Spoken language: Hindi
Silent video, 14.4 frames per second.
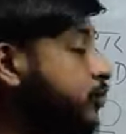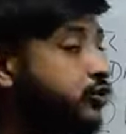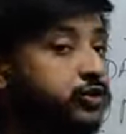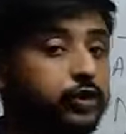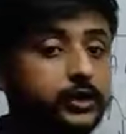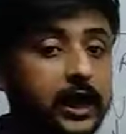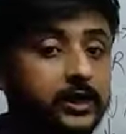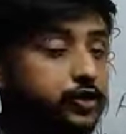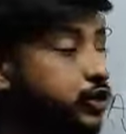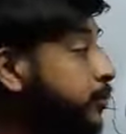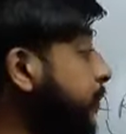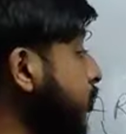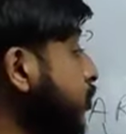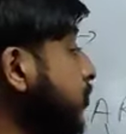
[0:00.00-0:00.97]
लिए यूज होता है
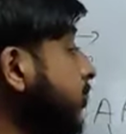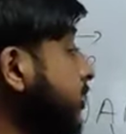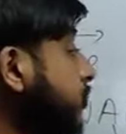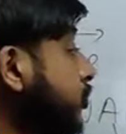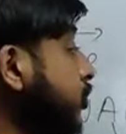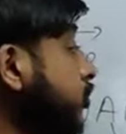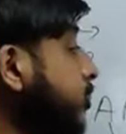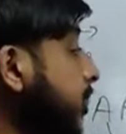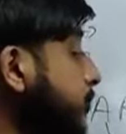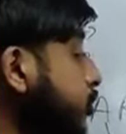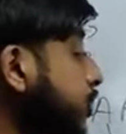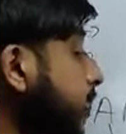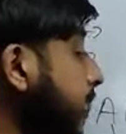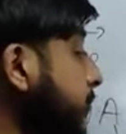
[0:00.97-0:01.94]
छुपी हुई वस्तु
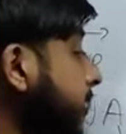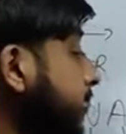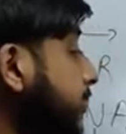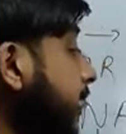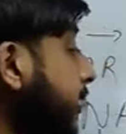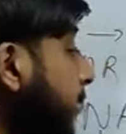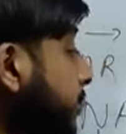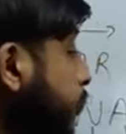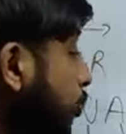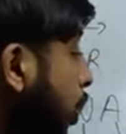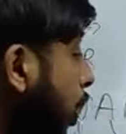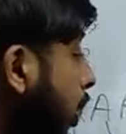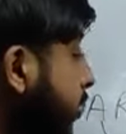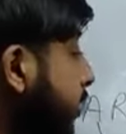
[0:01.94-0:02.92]
समुद्र के भीतर
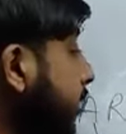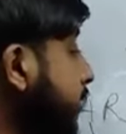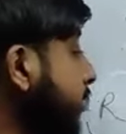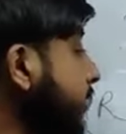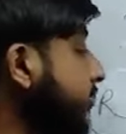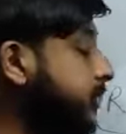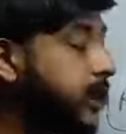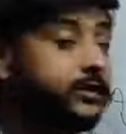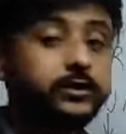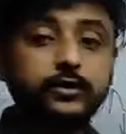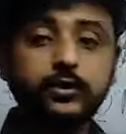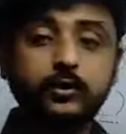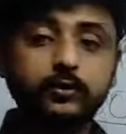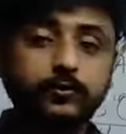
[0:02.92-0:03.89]
और
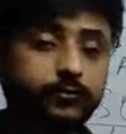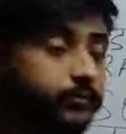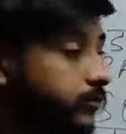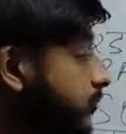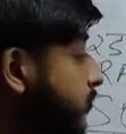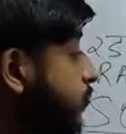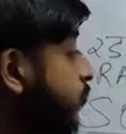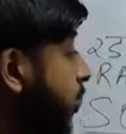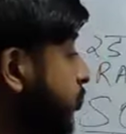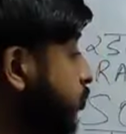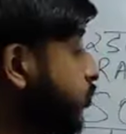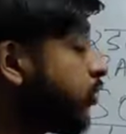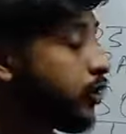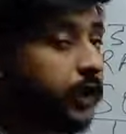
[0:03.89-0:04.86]
डिस्टेंस
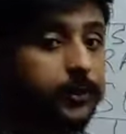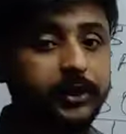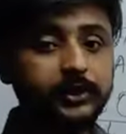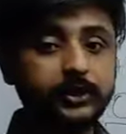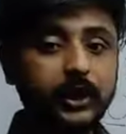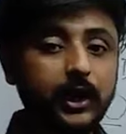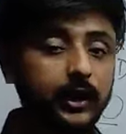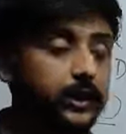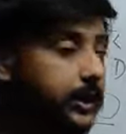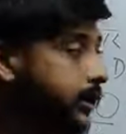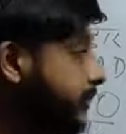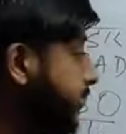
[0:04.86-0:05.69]
वस्तुओं के बीच का